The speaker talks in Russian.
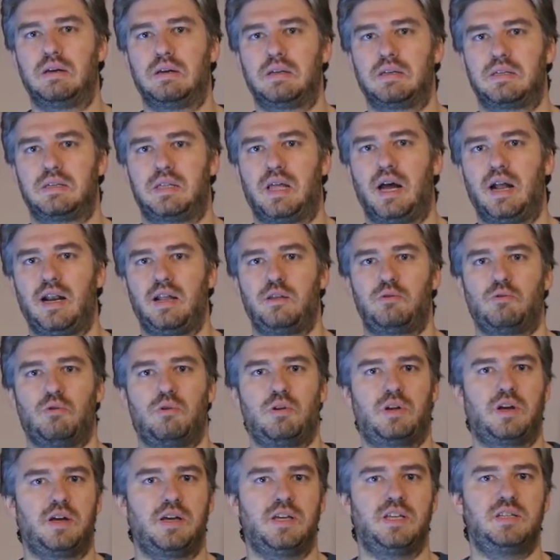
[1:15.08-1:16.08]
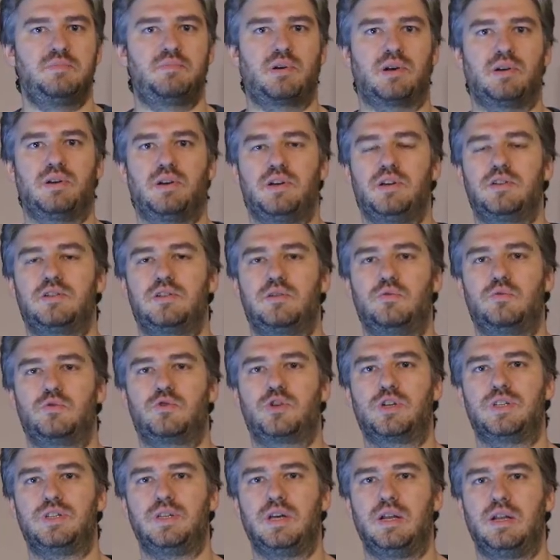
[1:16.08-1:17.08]
стали только избранные
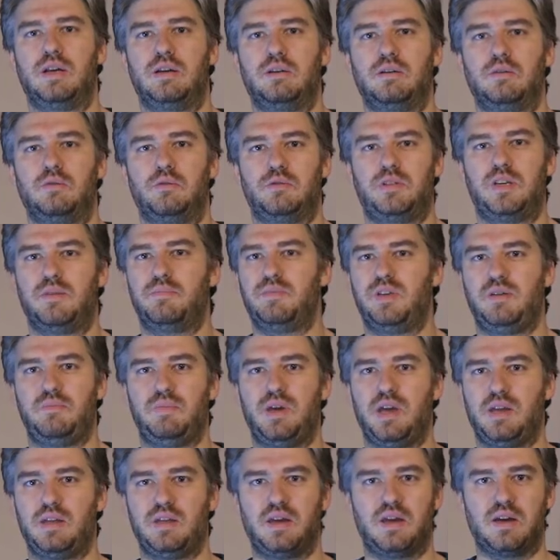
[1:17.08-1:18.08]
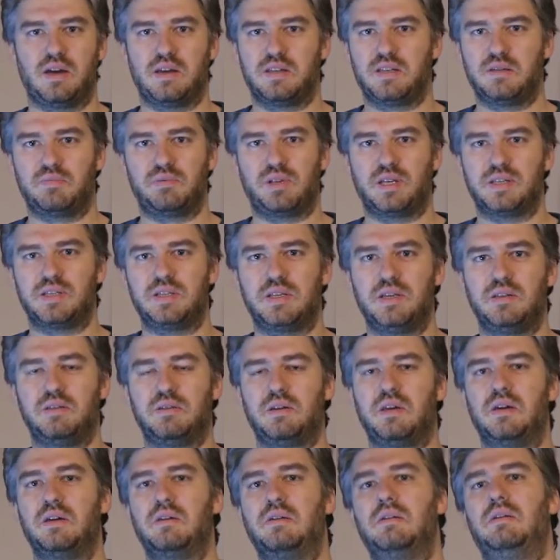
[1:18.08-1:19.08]
слушатели. Но тем не менее эти
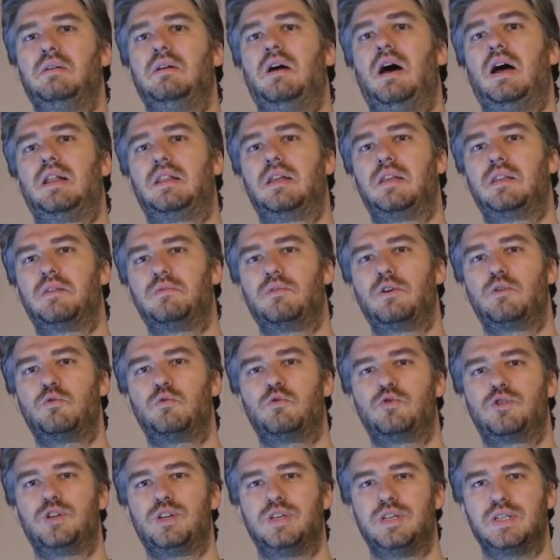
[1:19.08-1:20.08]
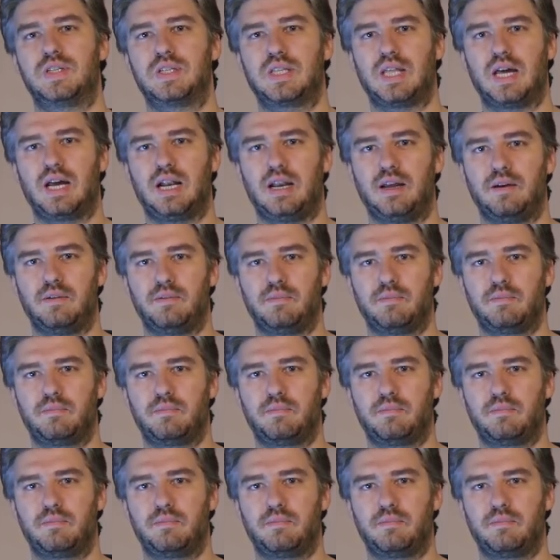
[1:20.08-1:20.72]
пластинки от этого хуже не стали.